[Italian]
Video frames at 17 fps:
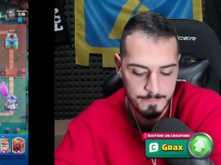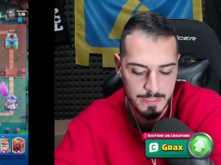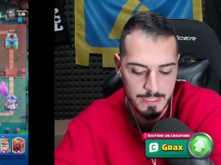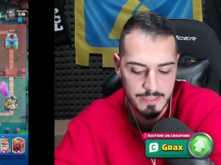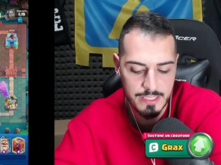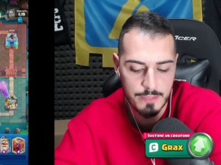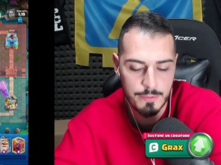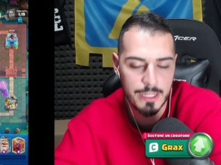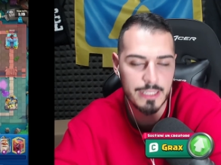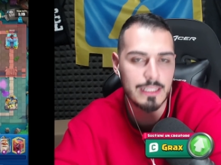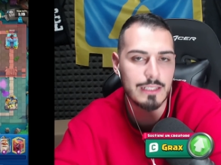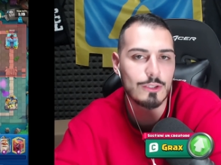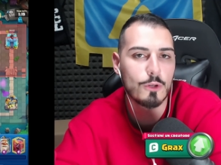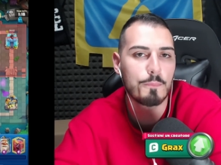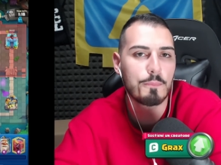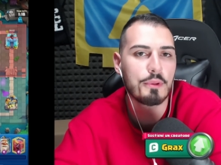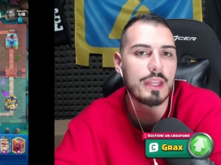se prende il
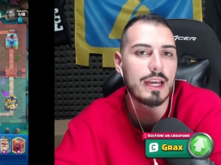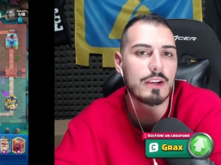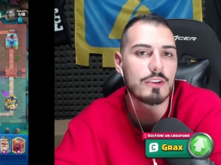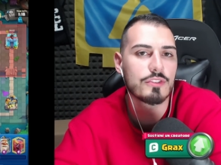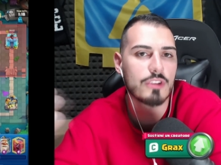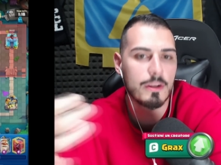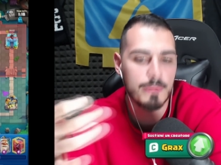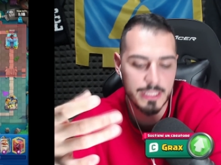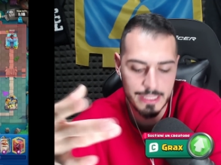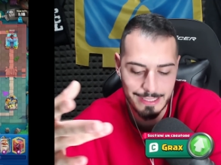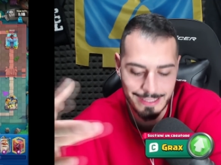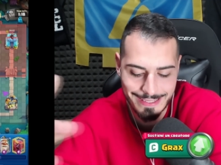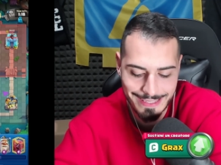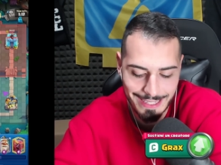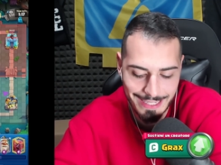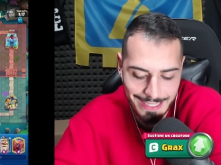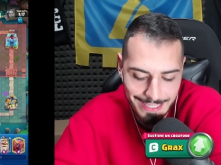doppio danno solamente una
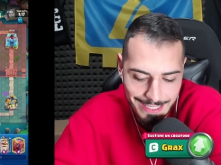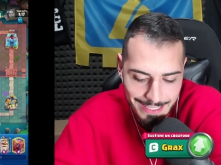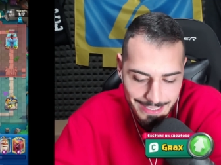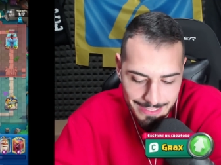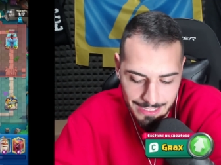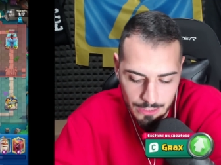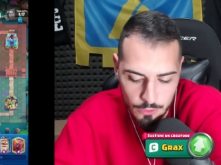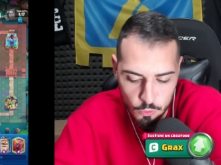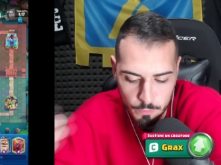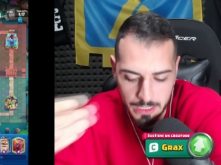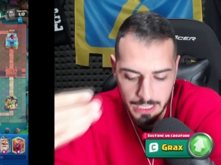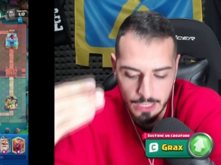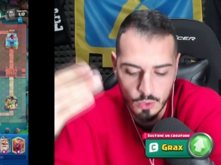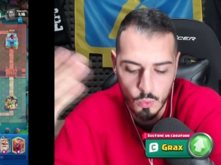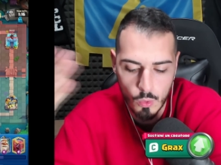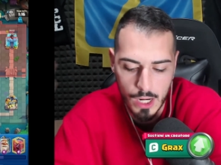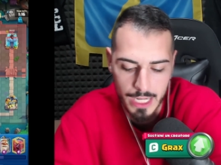scarichetta,
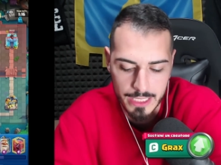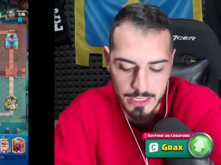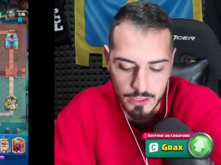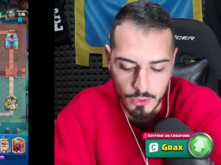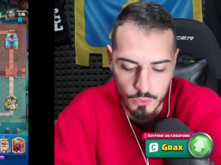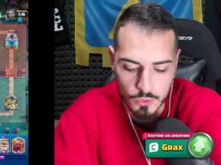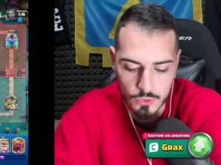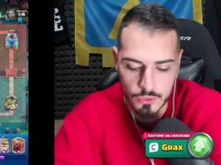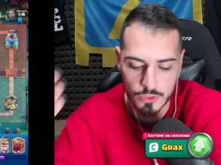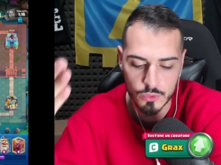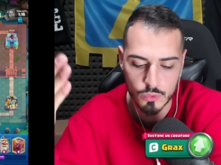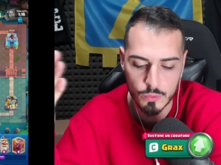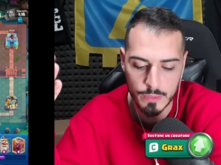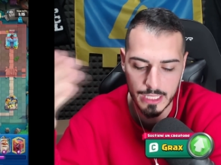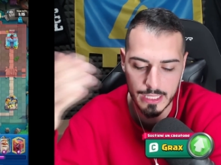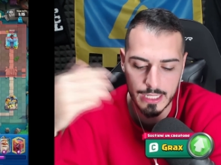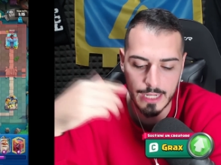2004 contro il
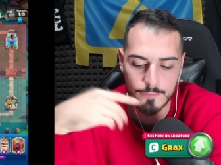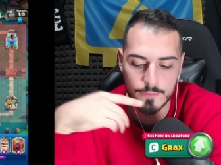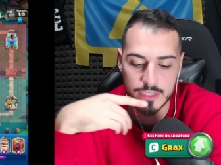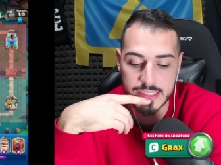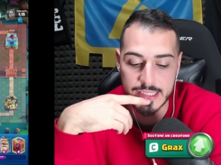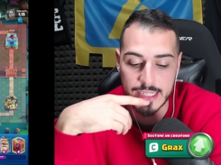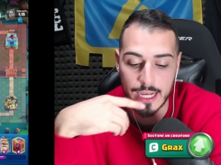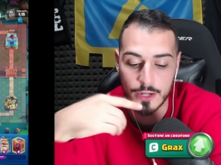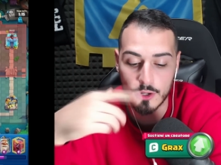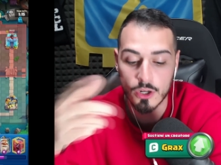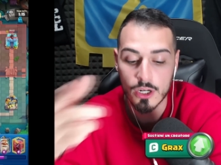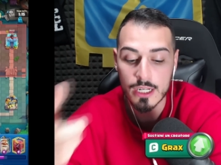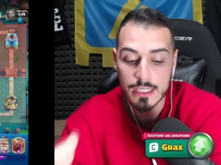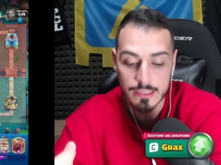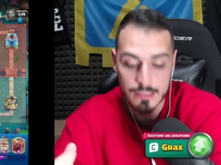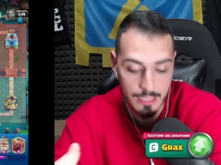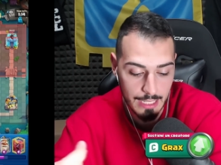2000 dell'avversario,
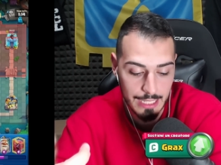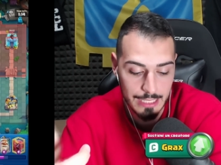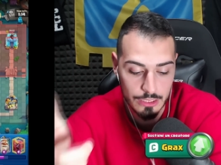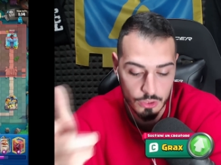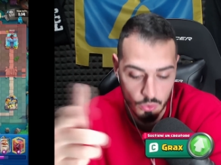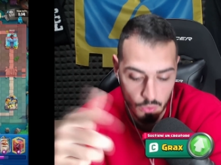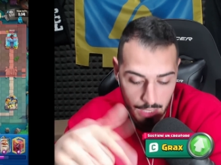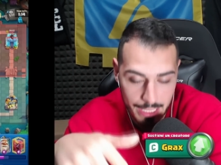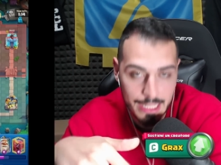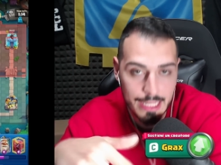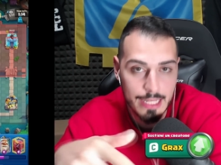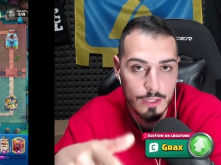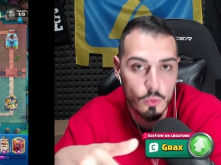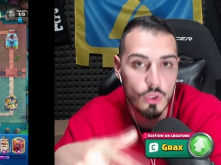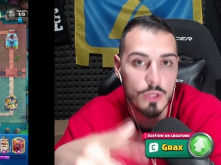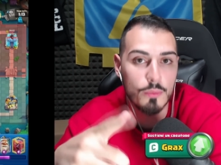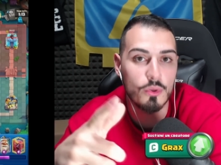tra l'altro anche
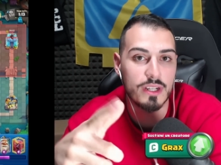lui pur